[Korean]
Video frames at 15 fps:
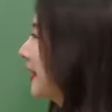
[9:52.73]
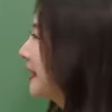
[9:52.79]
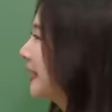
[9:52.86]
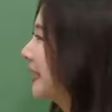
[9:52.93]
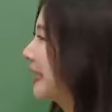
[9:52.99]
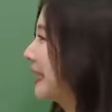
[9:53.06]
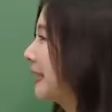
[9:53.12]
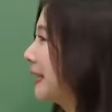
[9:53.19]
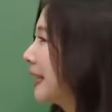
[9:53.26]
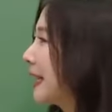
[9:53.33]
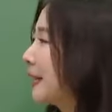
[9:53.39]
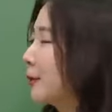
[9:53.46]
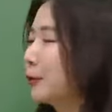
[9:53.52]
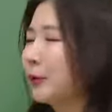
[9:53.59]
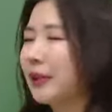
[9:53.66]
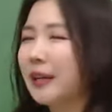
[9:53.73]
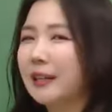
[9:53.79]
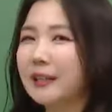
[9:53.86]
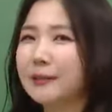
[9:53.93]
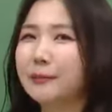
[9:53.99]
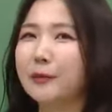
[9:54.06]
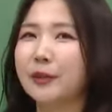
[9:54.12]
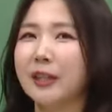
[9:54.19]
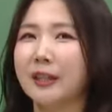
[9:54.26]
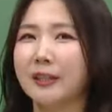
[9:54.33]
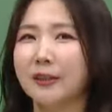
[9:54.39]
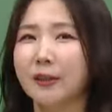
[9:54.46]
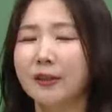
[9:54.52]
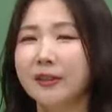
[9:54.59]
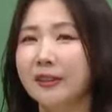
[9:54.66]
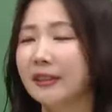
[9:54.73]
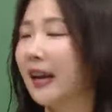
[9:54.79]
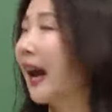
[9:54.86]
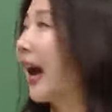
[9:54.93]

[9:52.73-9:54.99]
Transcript: 근데 지금까지 우리가 읽은 문장에서는